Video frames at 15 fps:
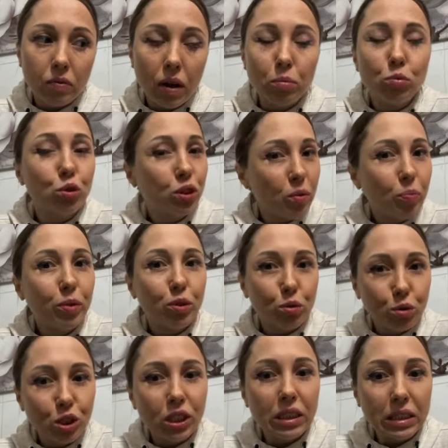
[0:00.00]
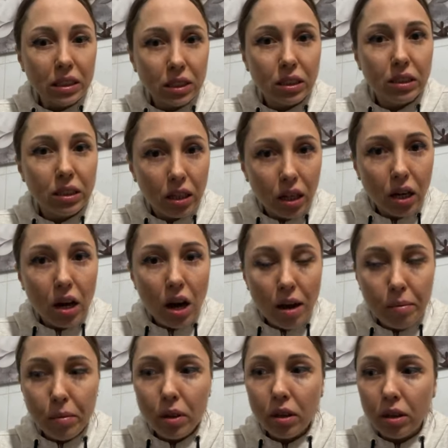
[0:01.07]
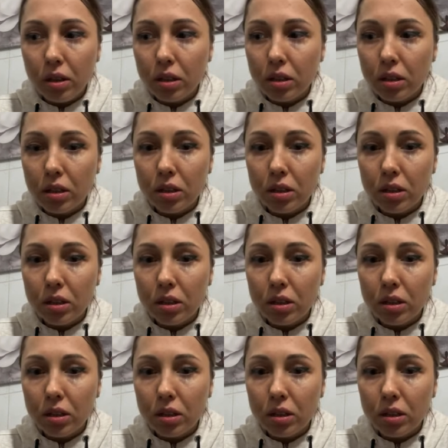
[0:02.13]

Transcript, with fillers: Вам нужно подружиться с деньгами